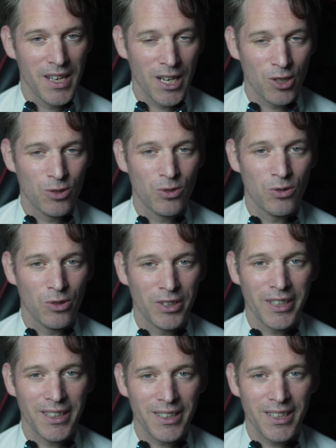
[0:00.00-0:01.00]
Quelque chose de
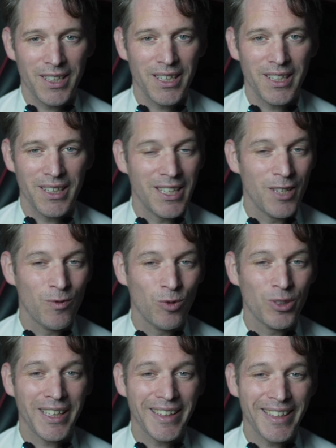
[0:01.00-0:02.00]
très, très, un
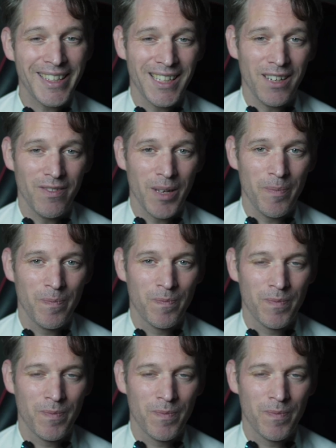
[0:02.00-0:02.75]
niveau très, très élevé.